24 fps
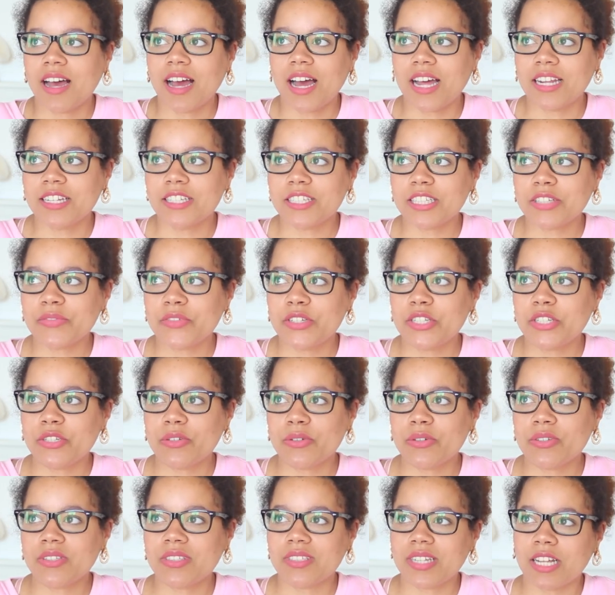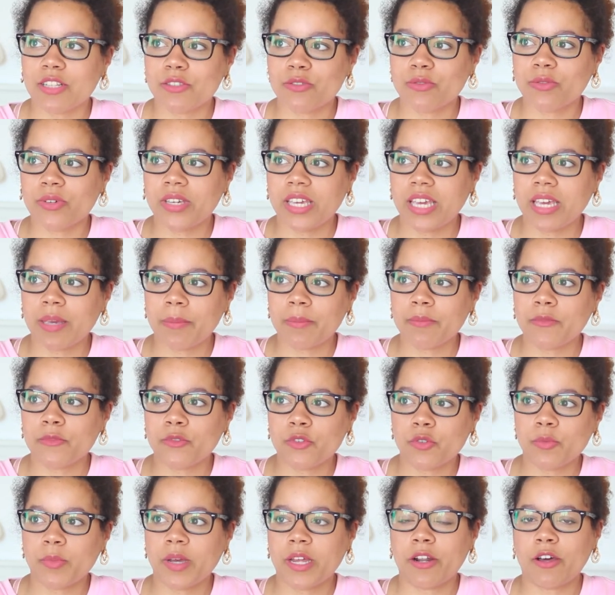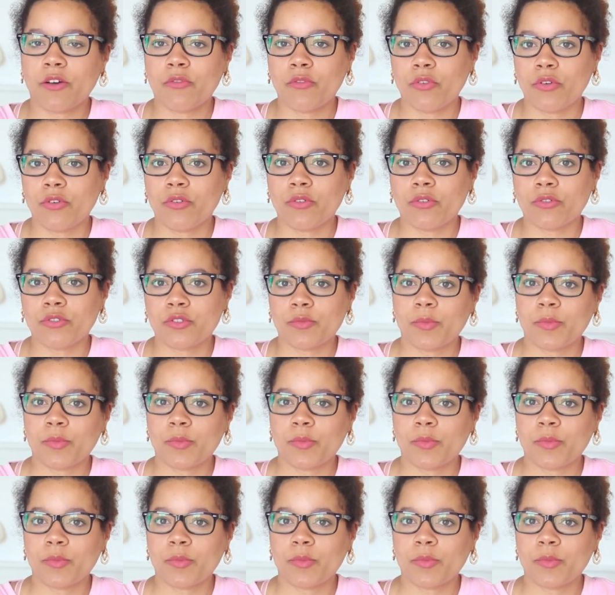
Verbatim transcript: andere Videos dazu geben, zu meiner Wohnung,